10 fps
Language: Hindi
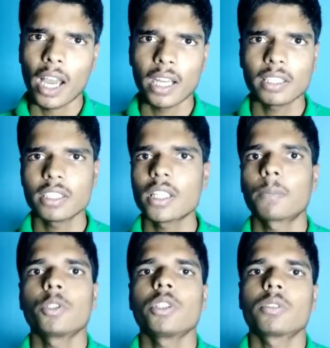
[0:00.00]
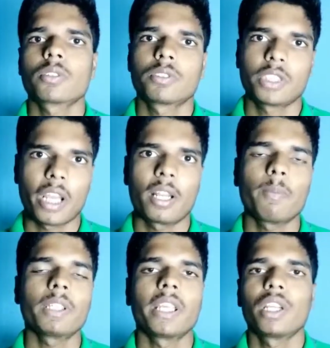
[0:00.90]
हर चीज़ आपको इस चैनल
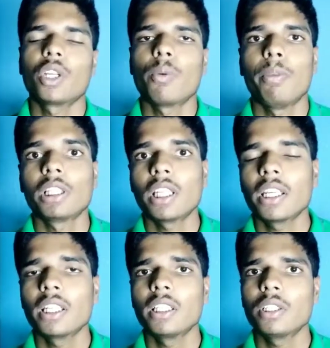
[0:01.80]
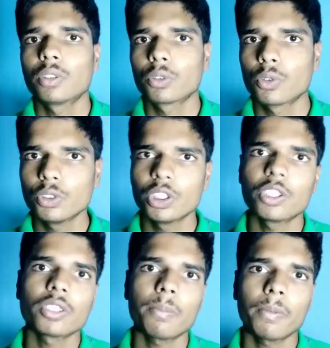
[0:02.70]
पर देखने को मिलती रहेगी कुछ
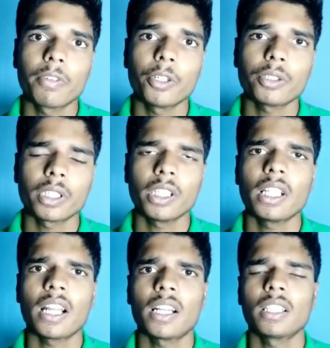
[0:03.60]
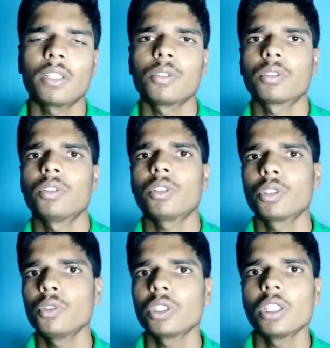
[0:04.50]
दिनों से मैं वीडियोस नहीं डाल रहा था दोस्तों
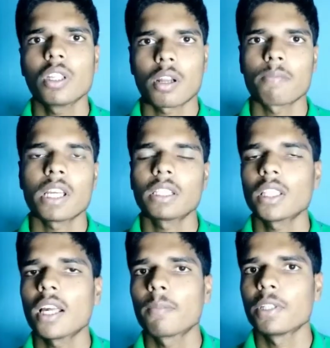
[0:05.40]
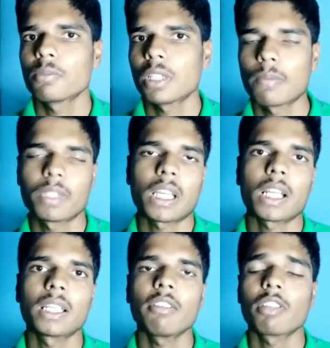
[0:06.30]
क्योंकि रमज़ान था बीच में रमज़ान
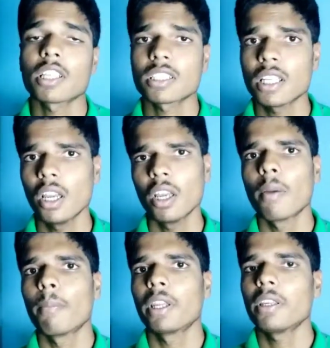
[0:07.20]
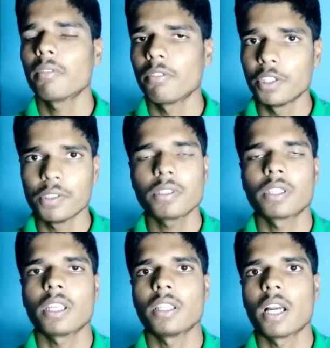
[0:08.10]
आने की वजह से मैंने
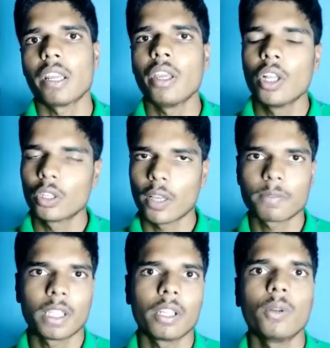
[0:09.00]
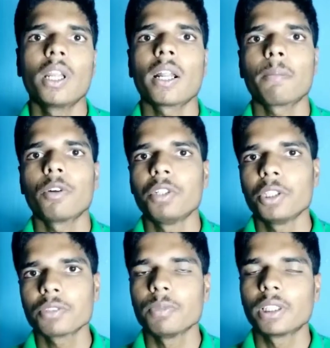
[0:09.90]
वीडियोस नहीं डाली तो अब से रेगुलर आपको
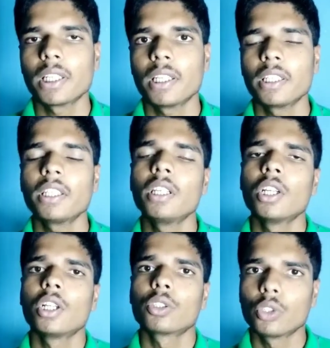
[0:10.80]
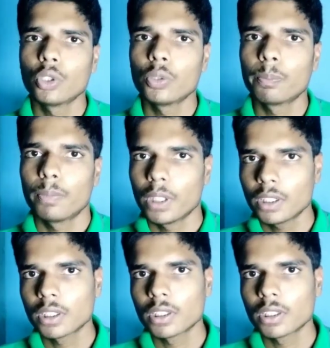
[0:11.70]
वीडियोस मिलते रहेंगी तो प्लीज़